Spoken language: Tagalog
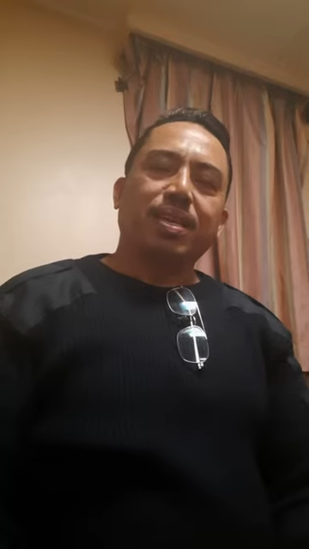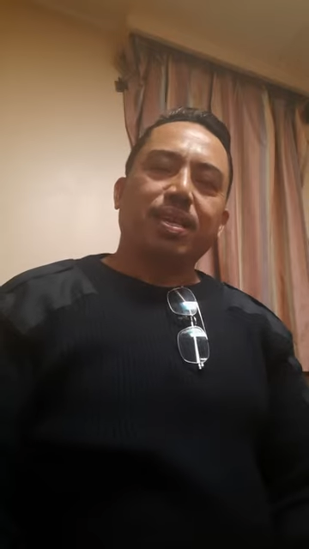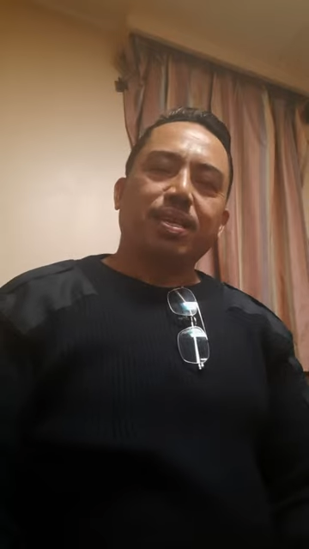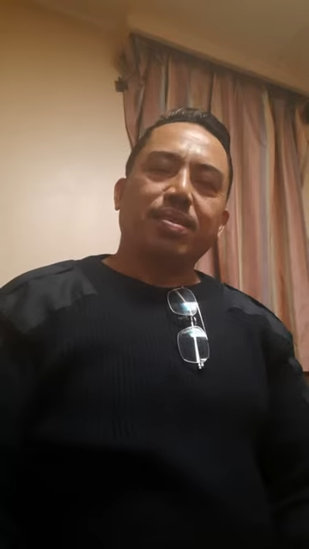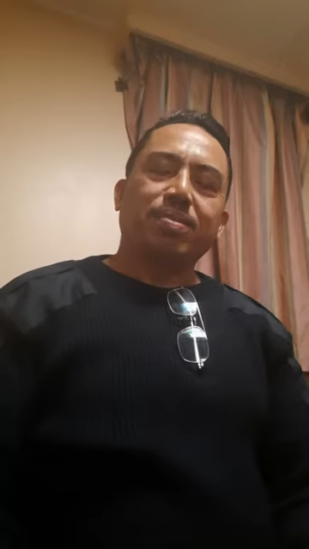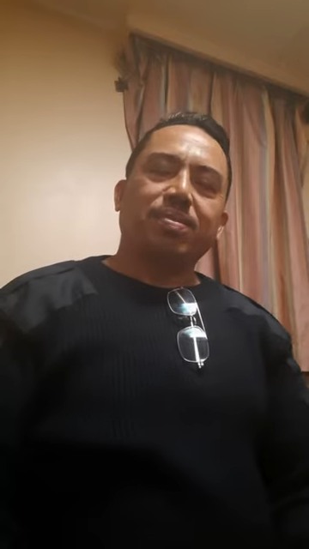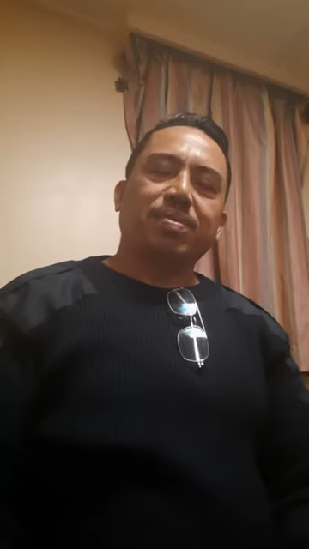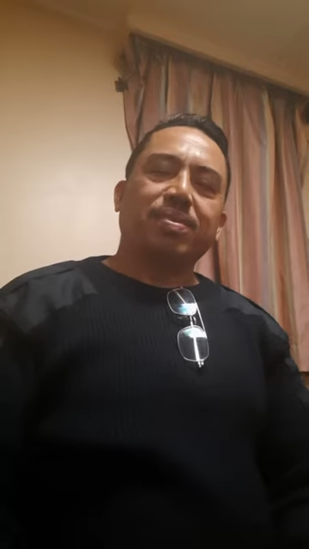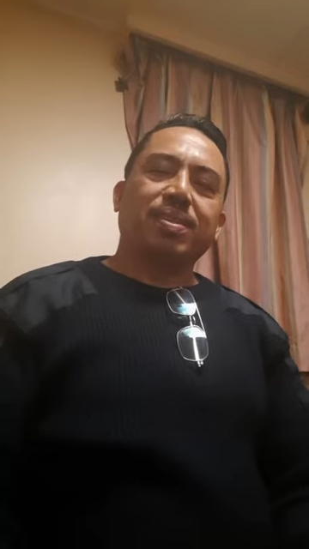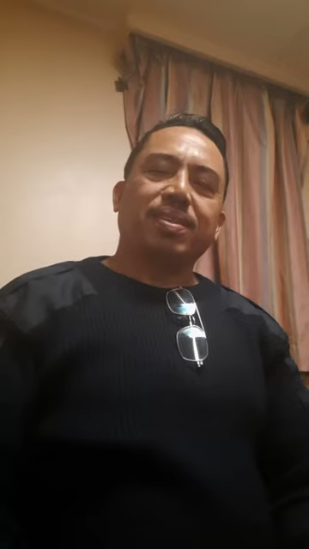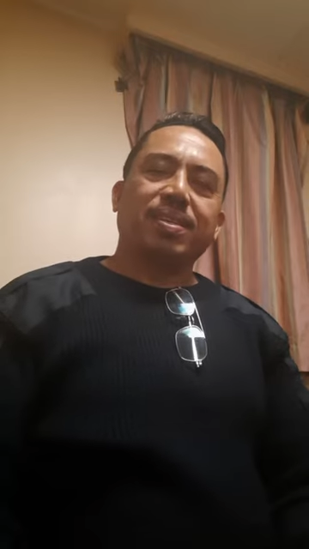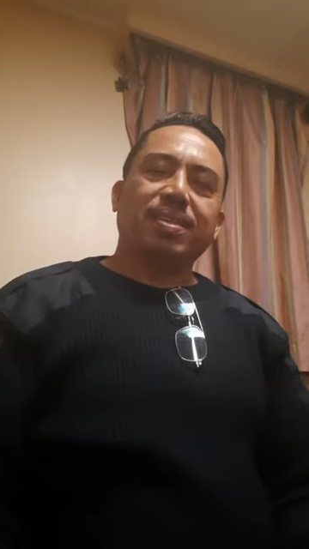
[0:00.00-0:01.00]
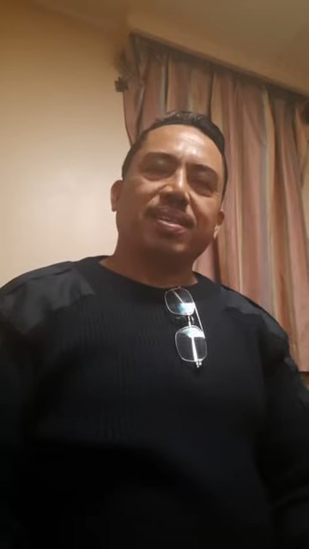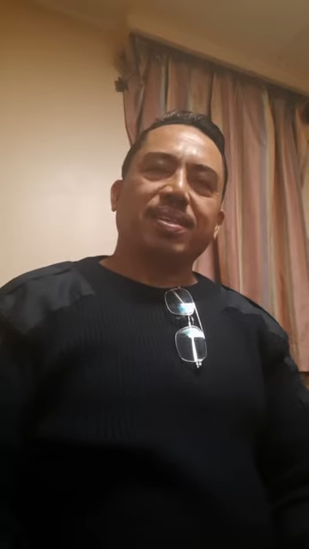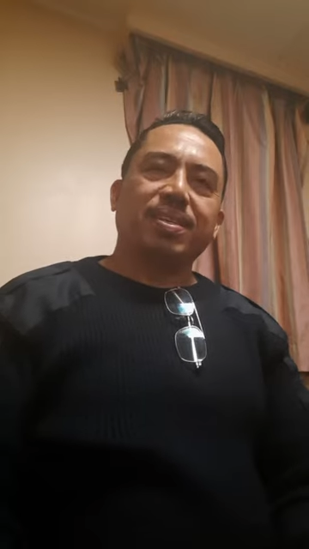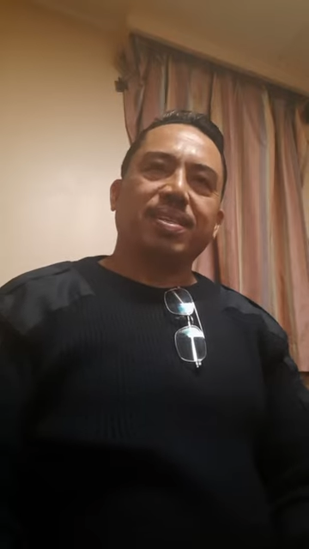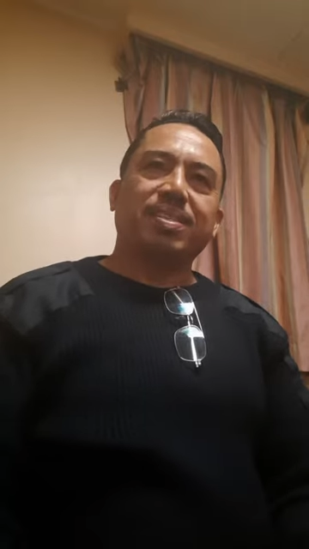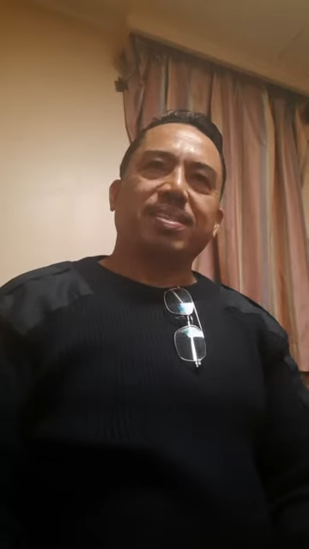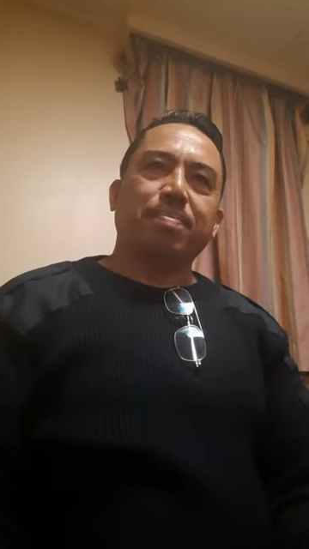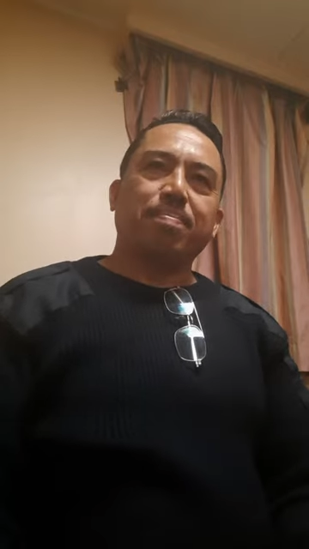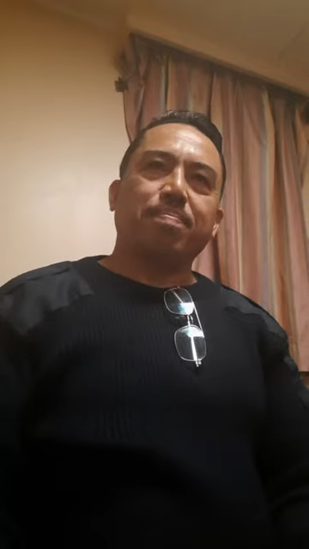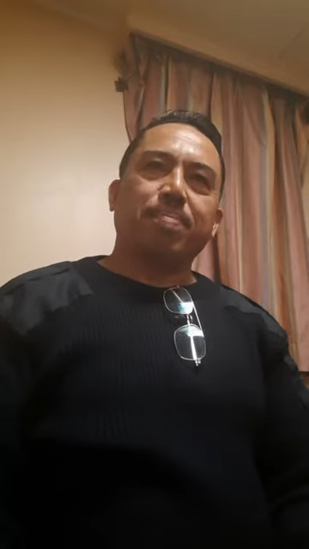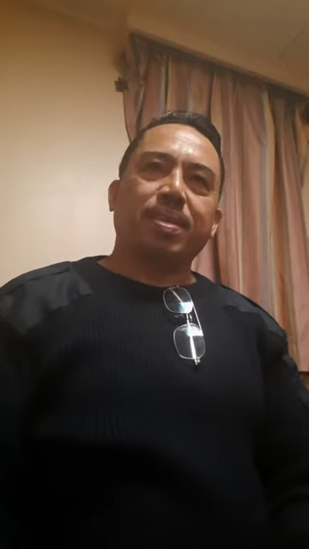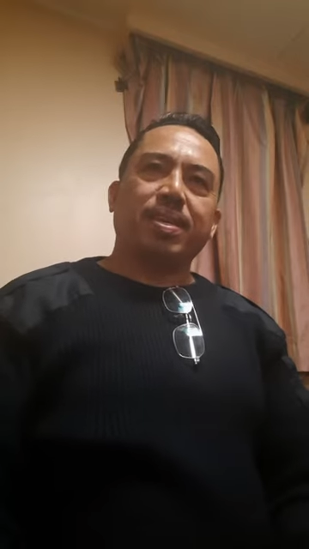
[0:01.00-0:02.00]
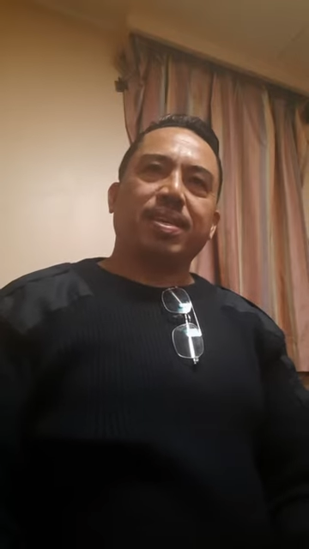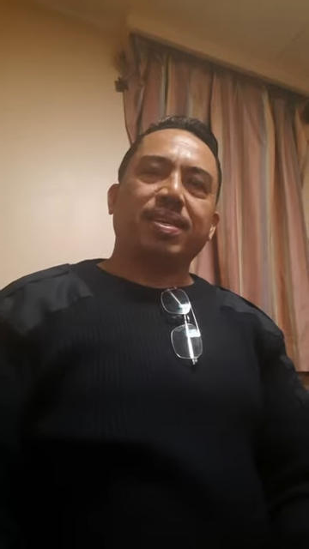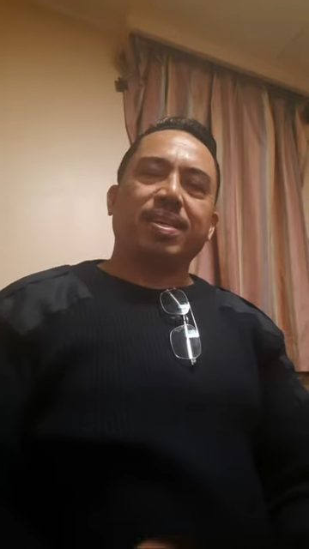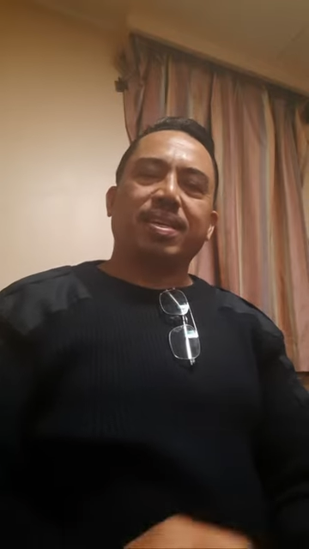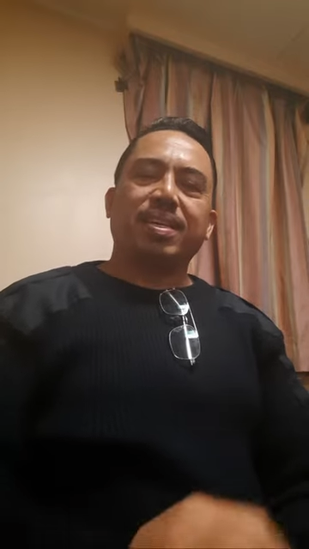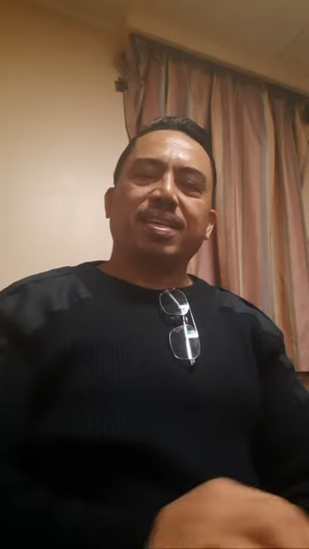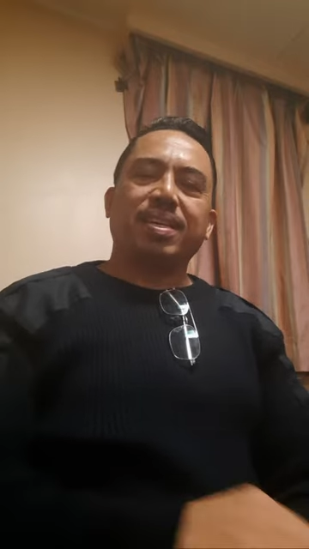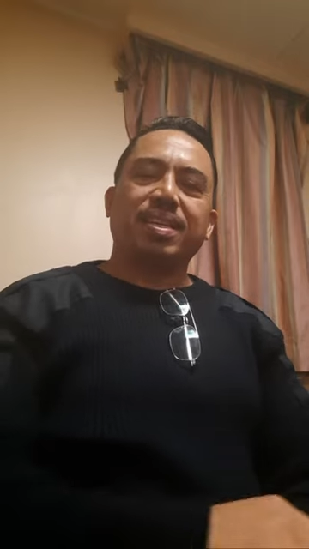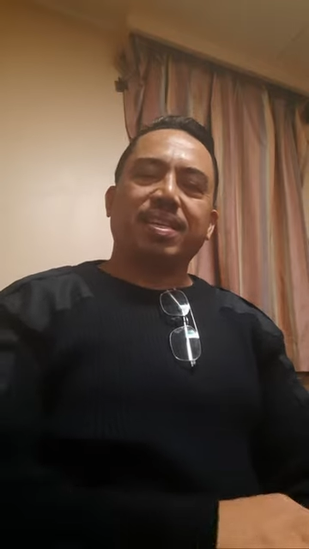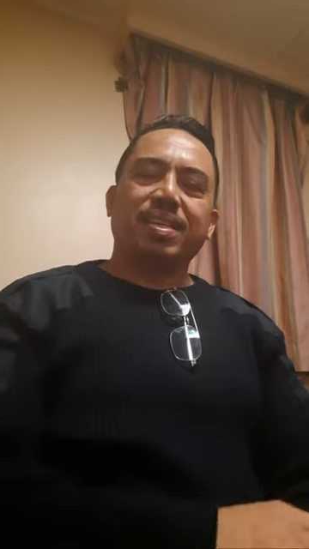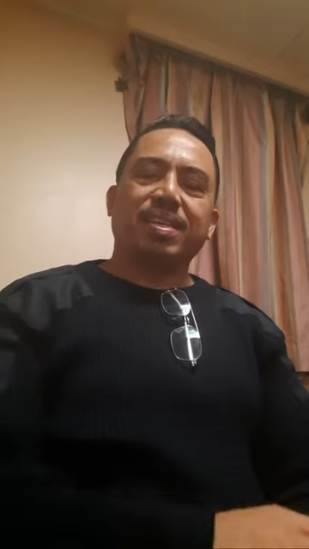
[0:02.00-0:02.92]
yung uh, simpleng uh,